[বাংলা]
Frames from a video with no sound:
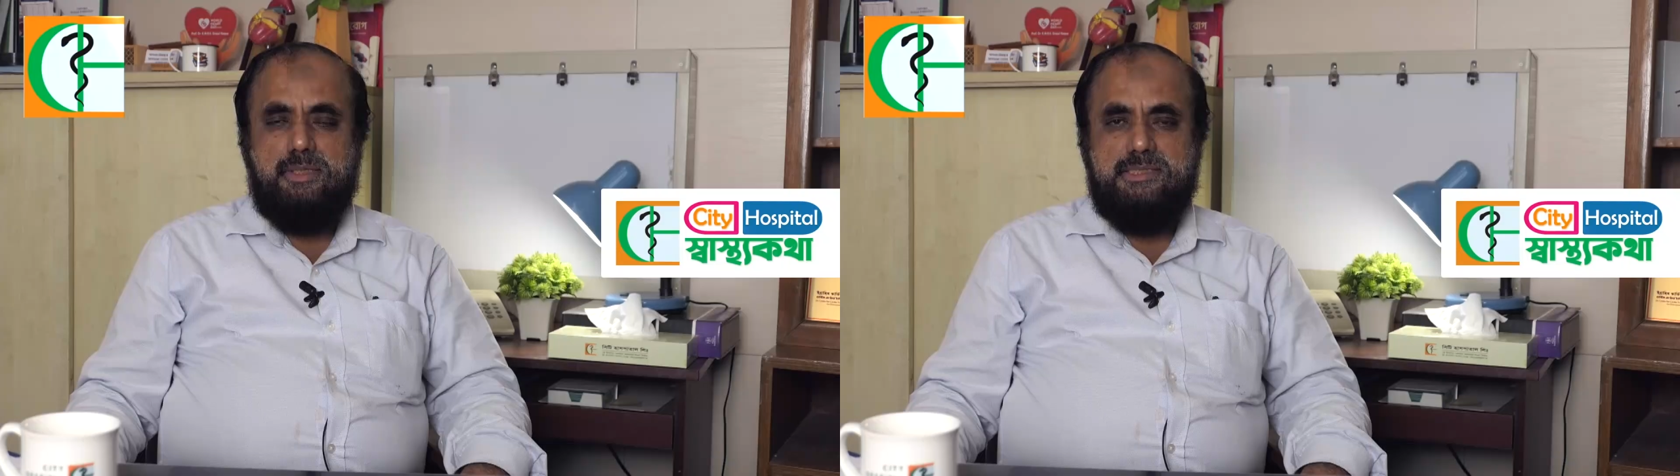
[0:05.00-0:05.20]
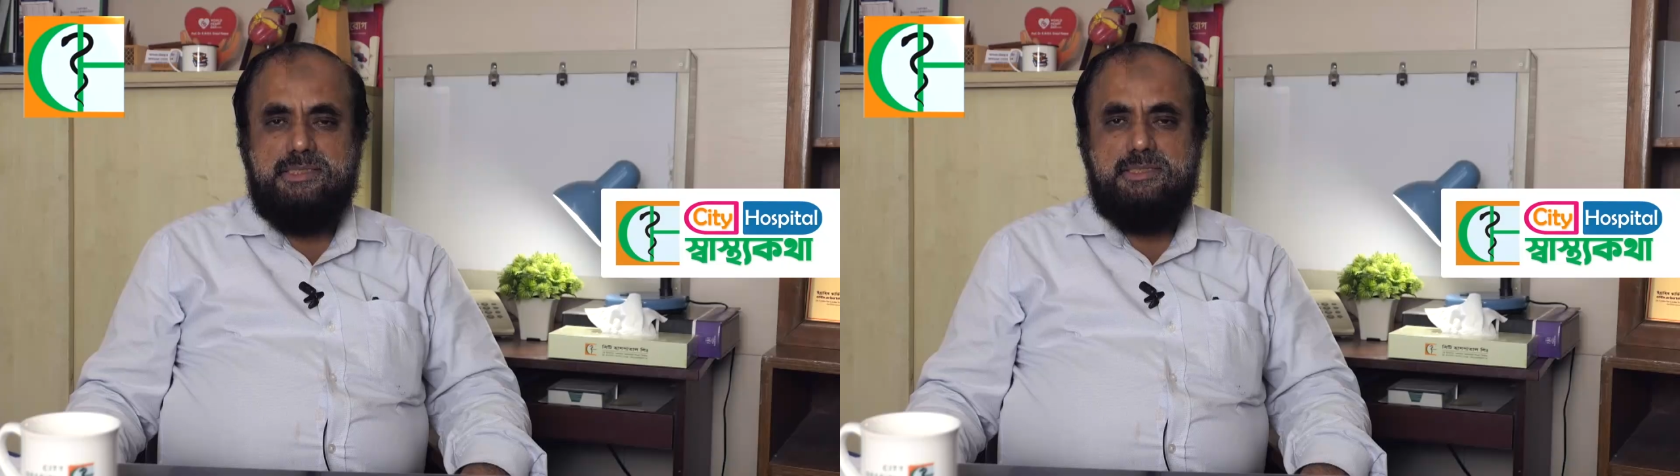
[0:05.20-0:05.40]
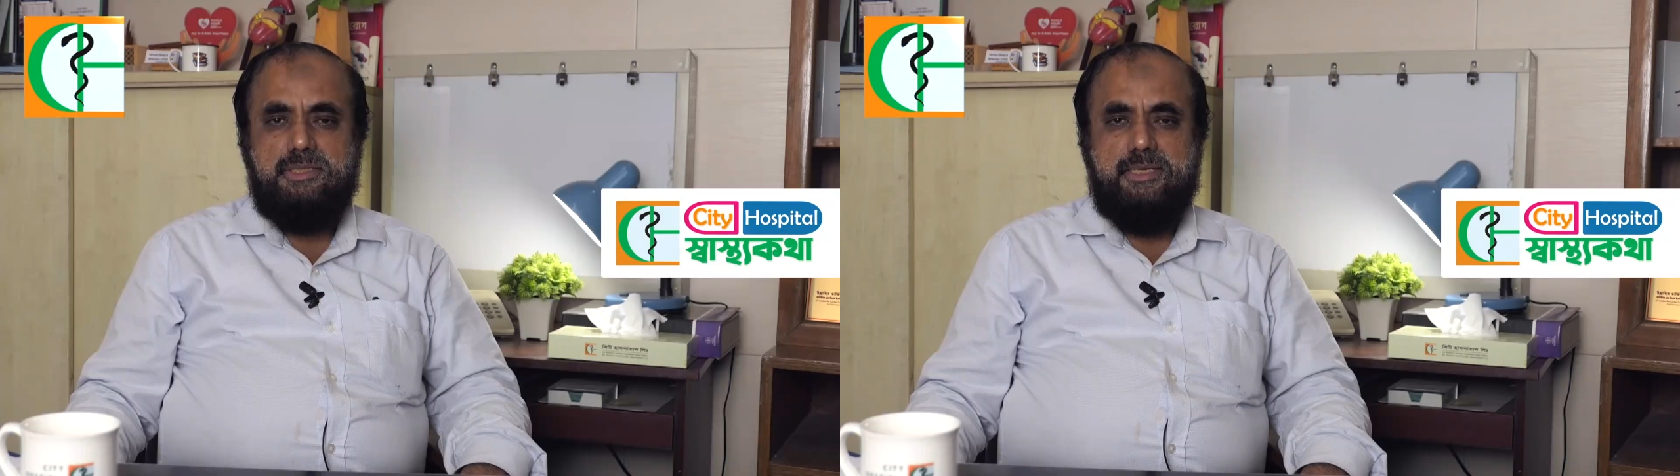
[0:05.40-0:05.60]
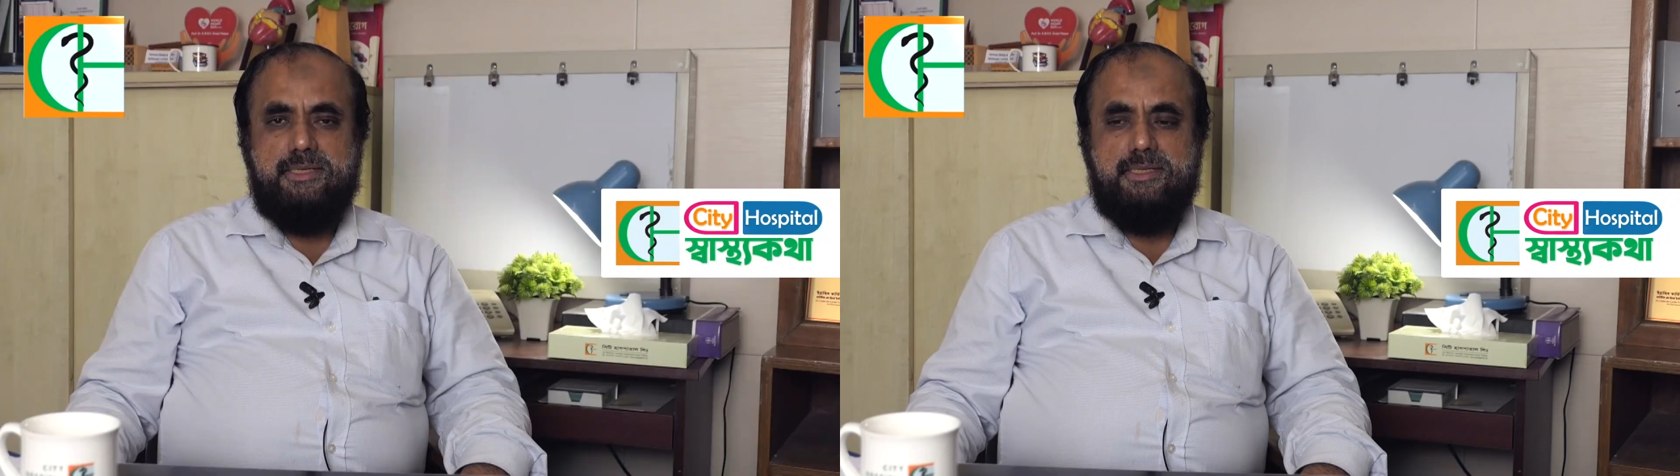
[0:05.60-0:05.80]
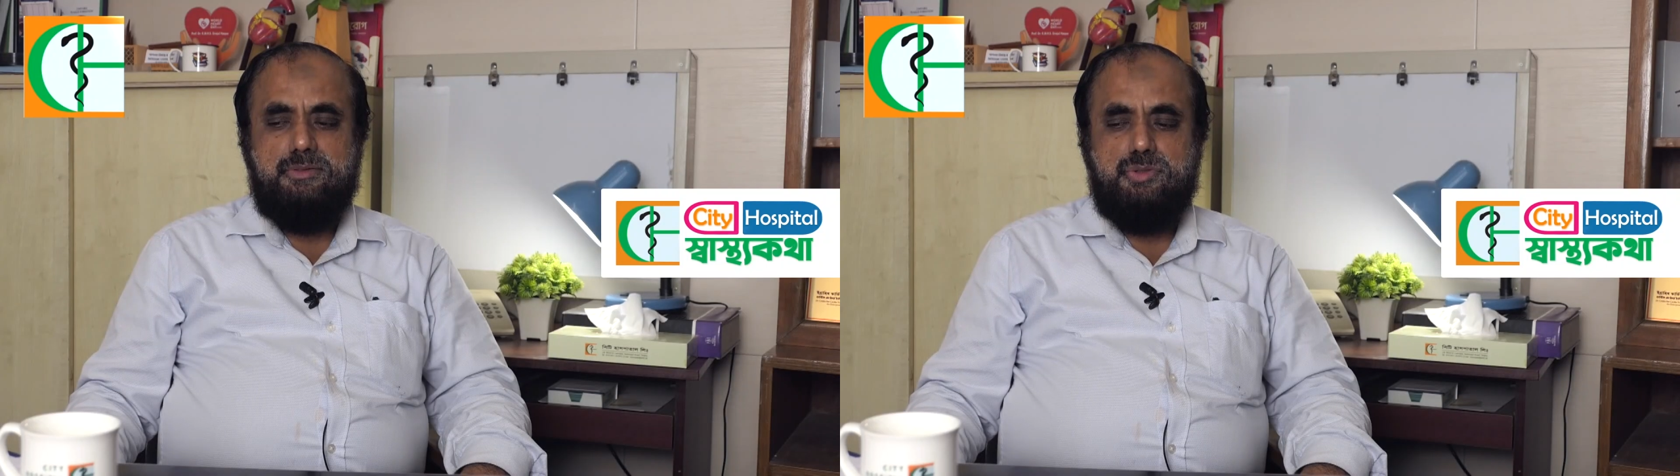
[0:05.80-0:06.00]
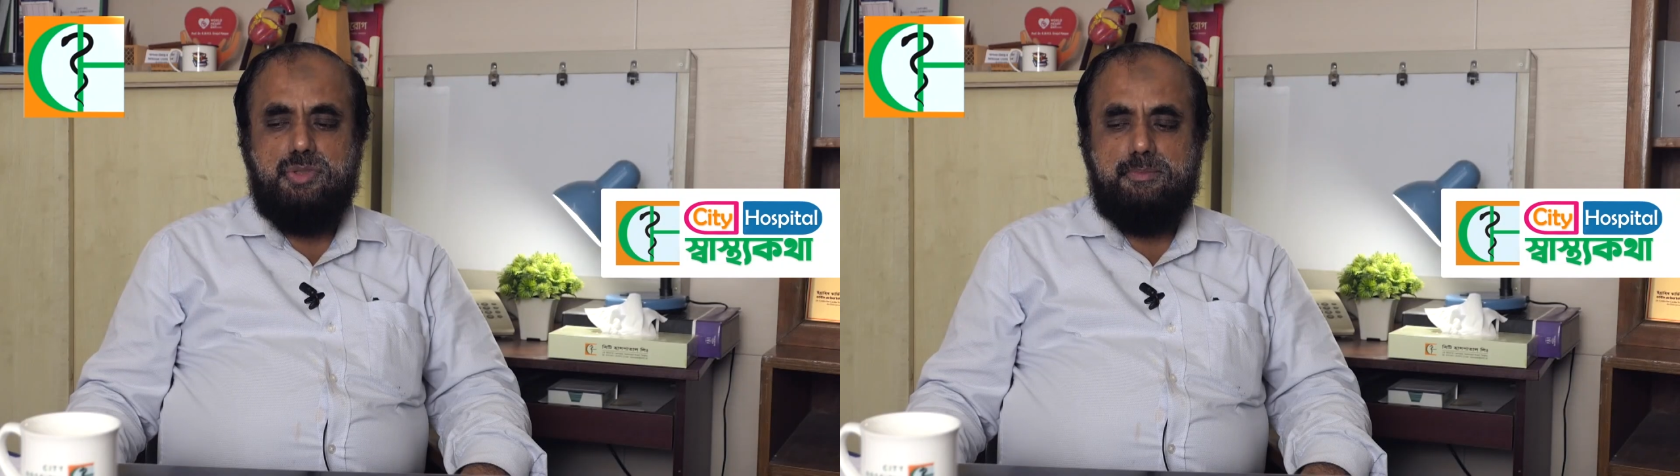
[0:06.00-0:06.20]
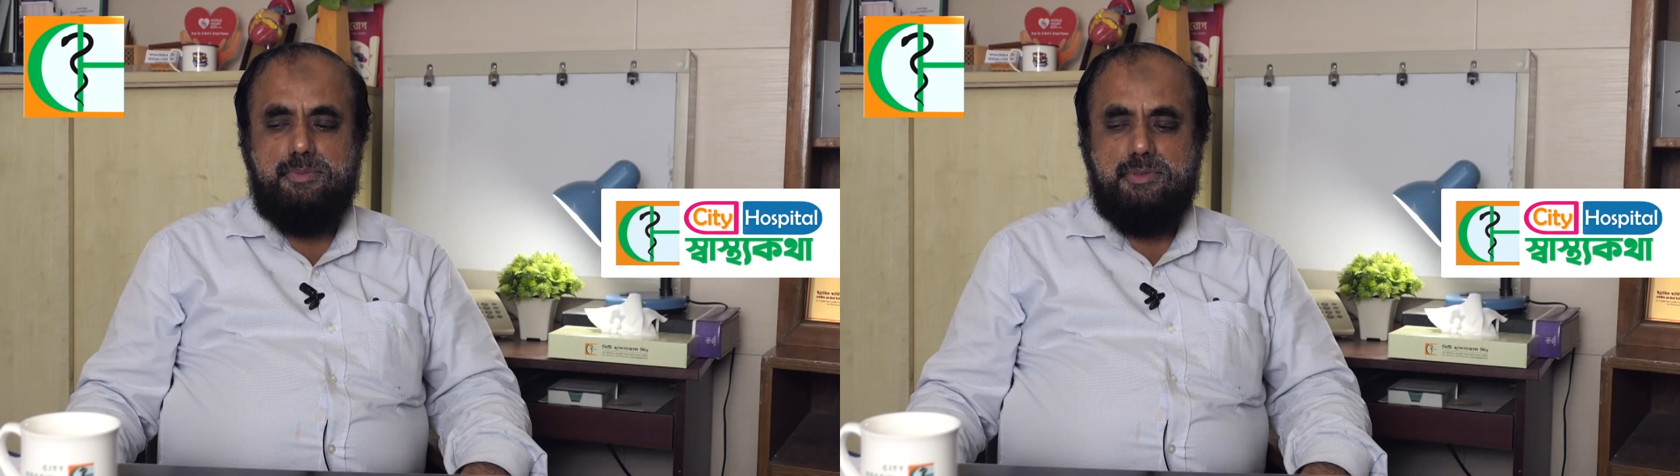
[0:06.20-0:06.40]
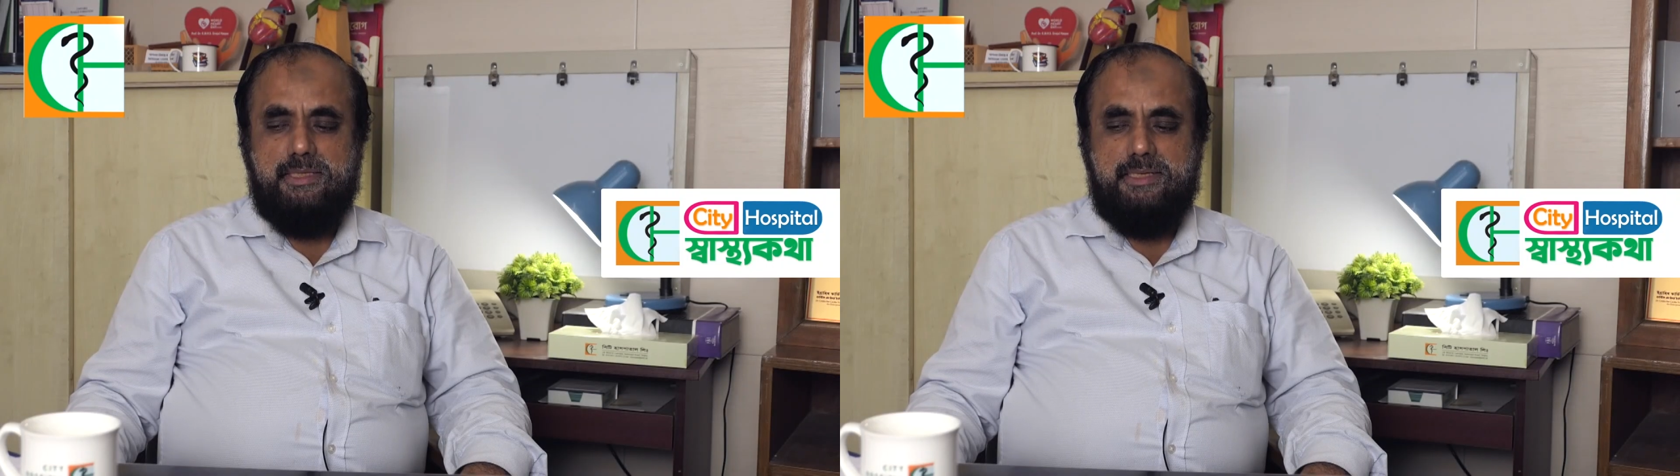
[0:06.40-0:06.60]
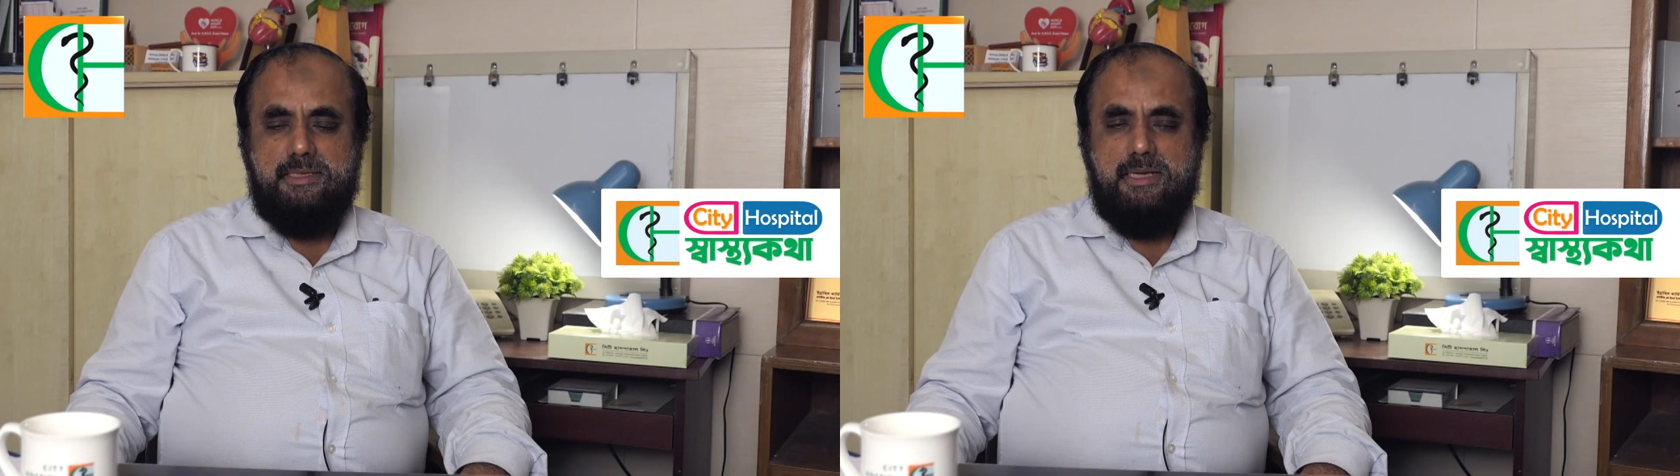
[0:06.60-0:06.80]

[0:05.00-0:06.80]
এই সিজনে ডেঙ্গু সম্পর্কে